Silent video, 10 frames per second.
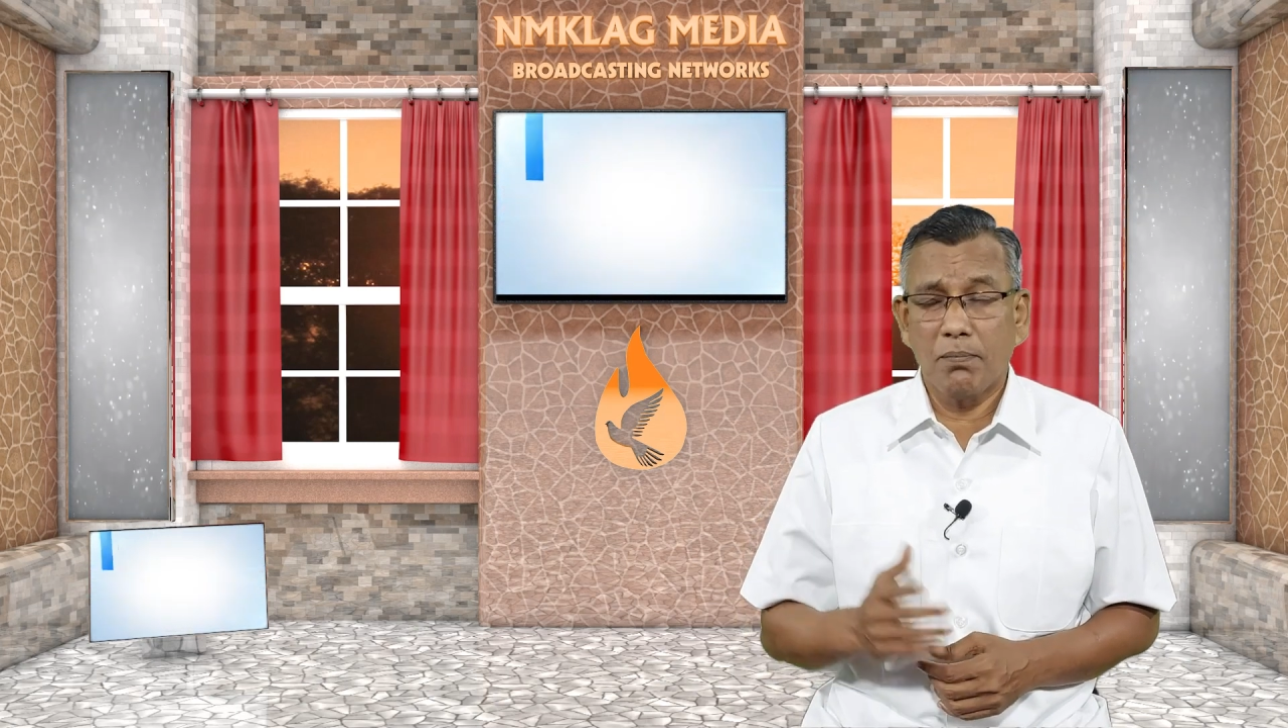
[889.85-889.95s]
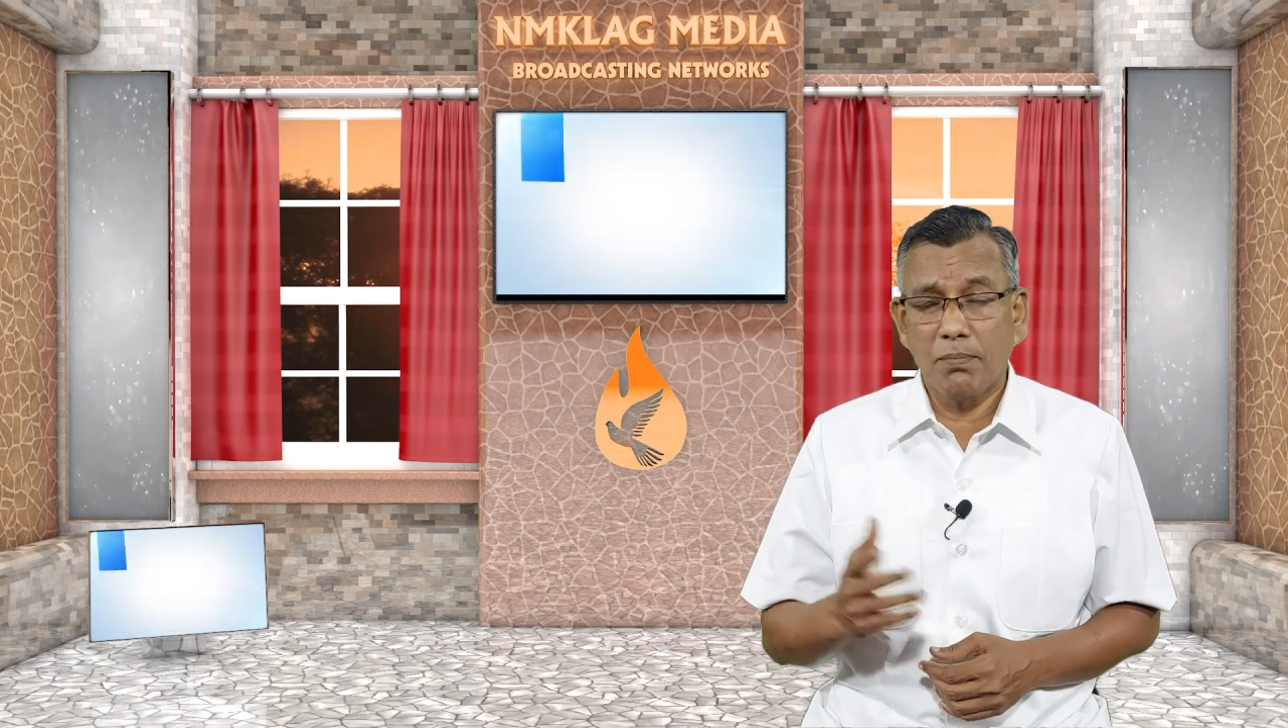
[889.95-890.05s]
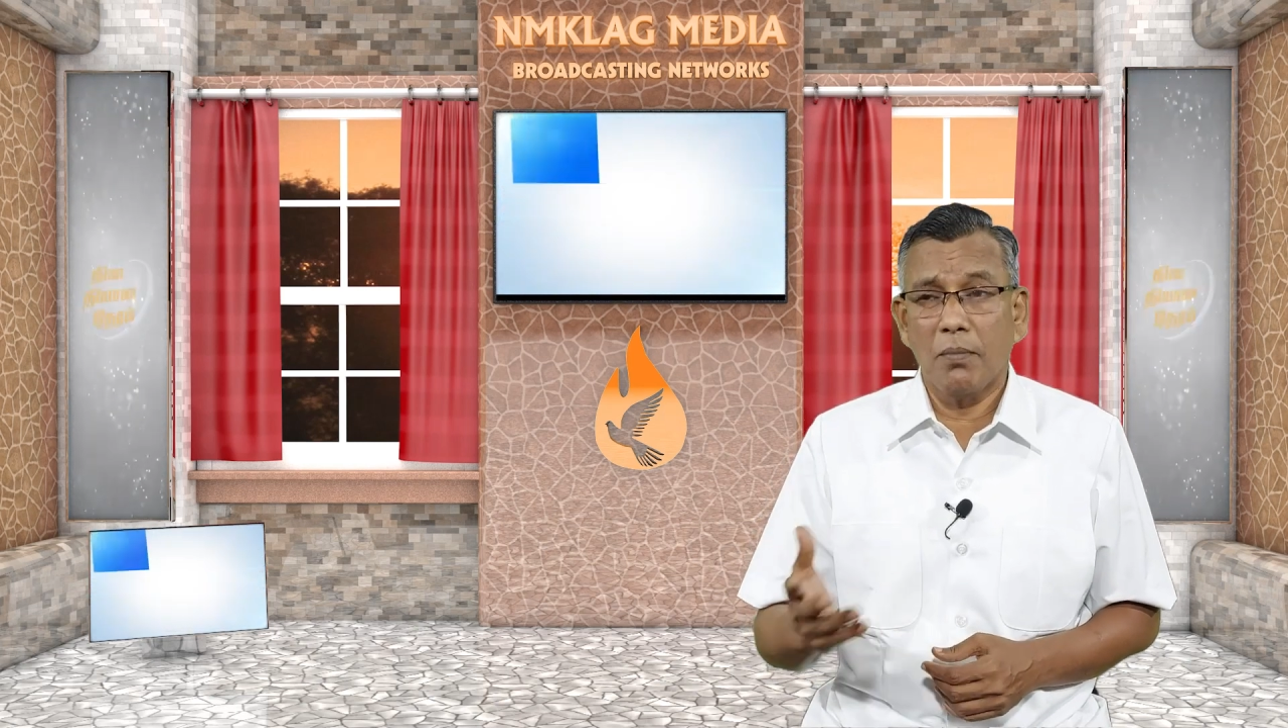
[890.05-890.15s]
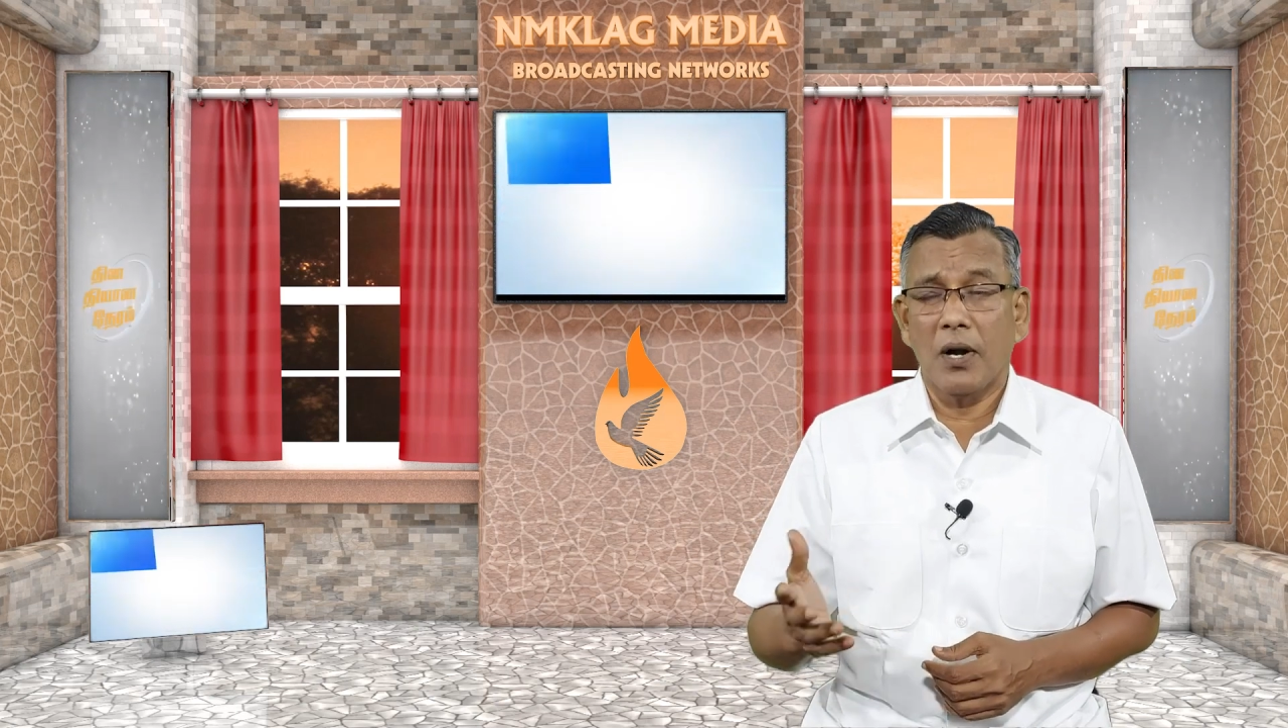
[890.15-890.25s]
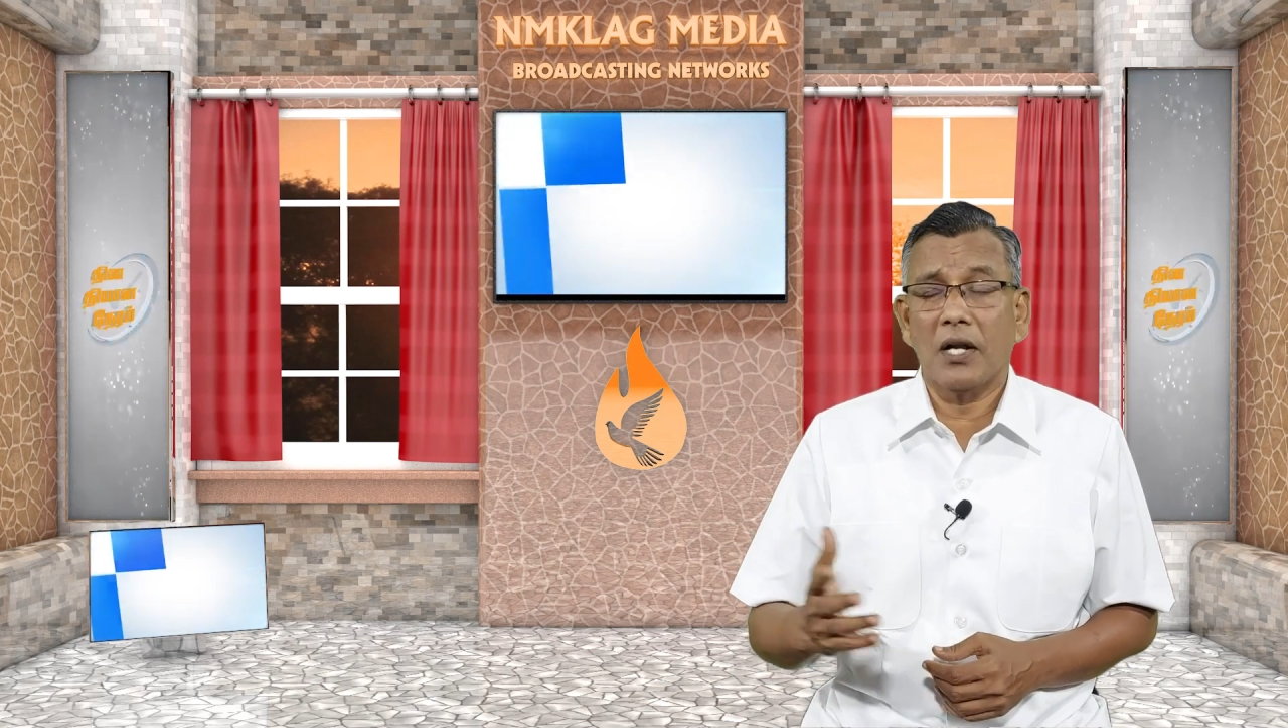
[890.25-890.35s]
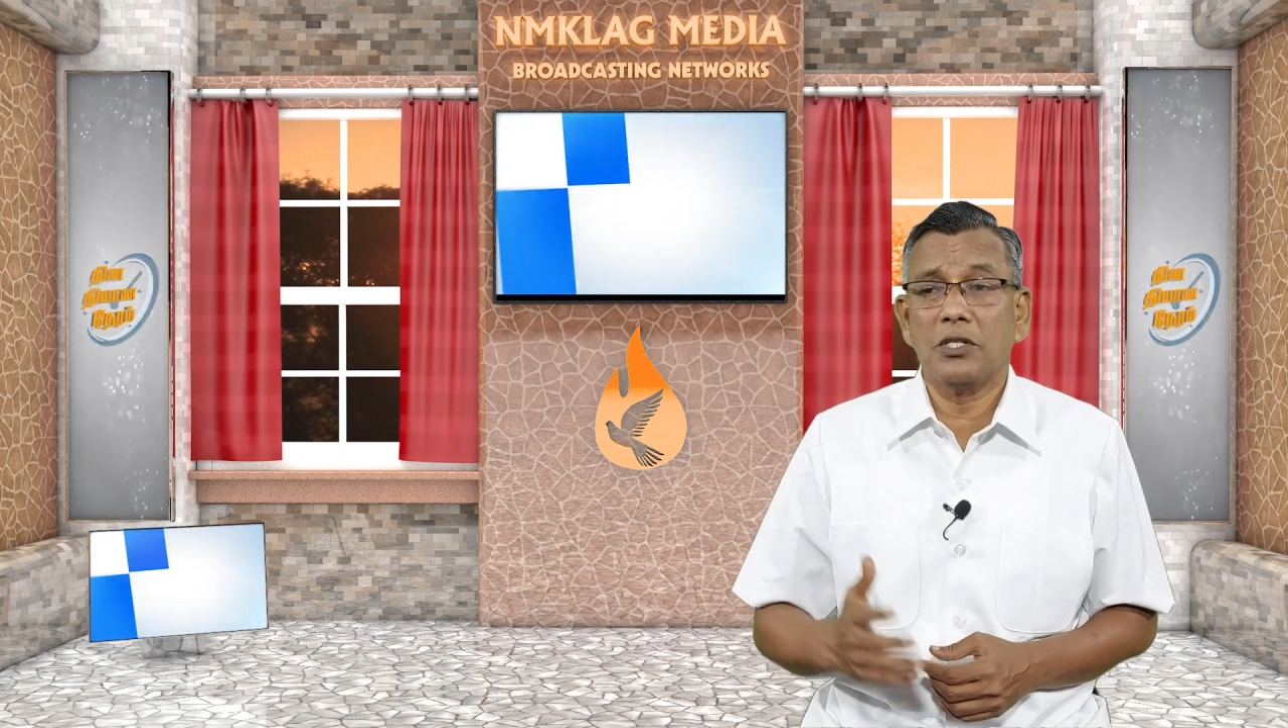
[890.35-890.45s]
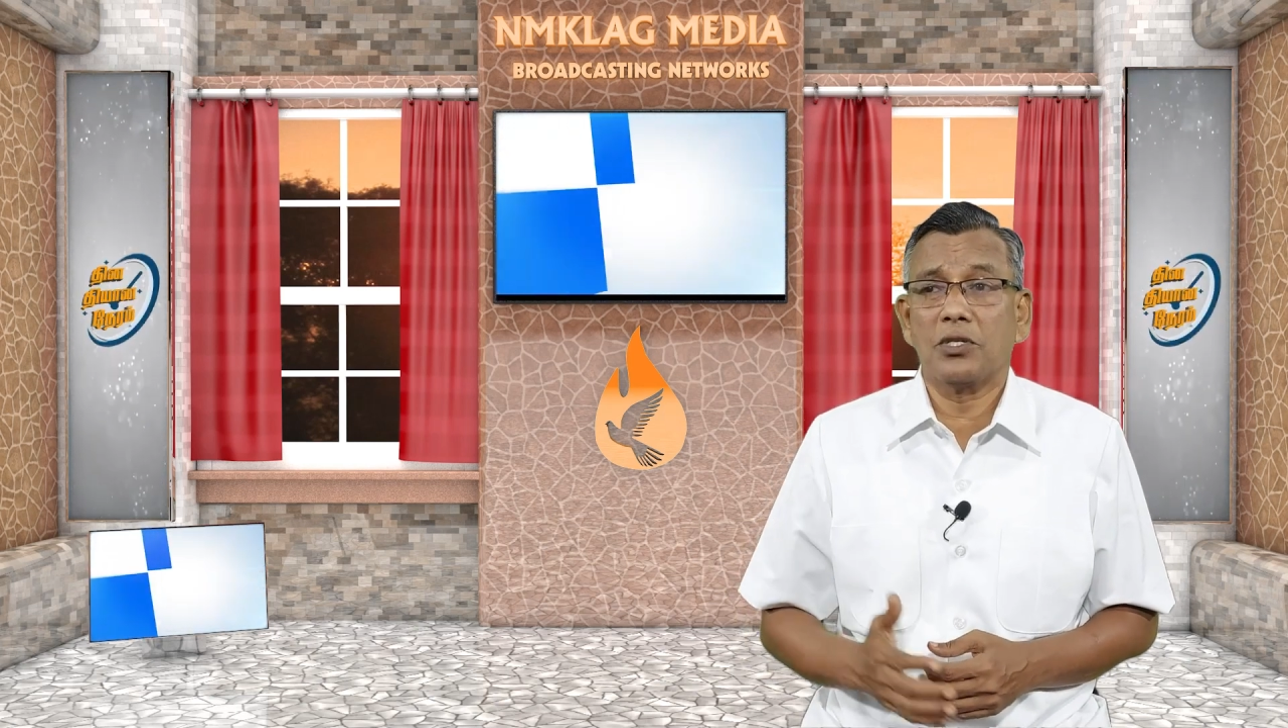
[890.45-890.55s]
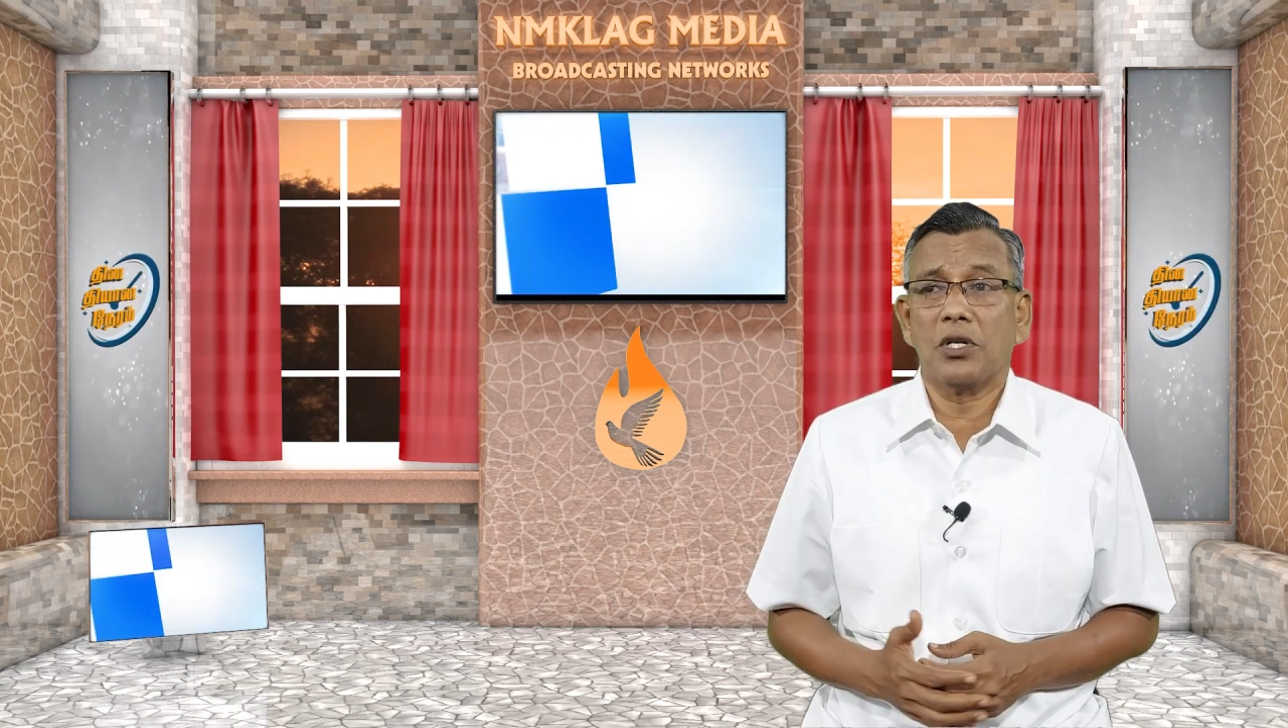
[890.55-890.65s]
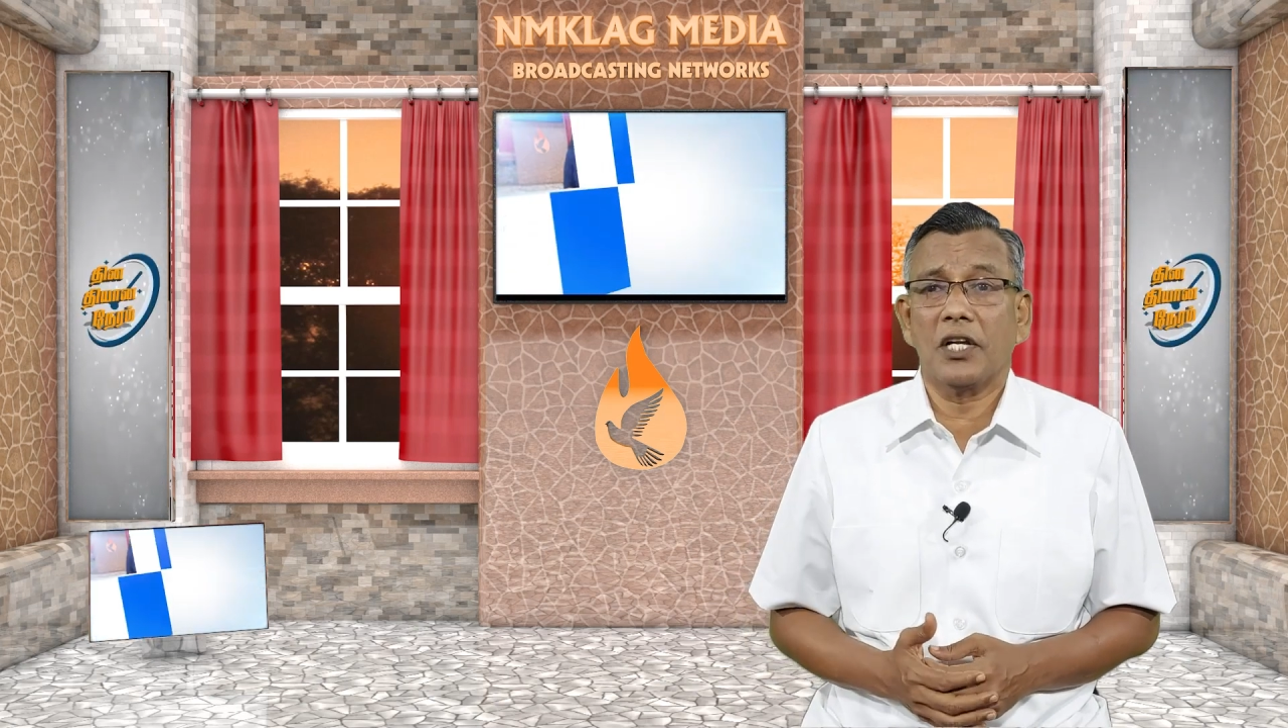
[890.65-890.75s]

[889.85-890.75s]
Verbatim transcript: அற்பமானதுன்னு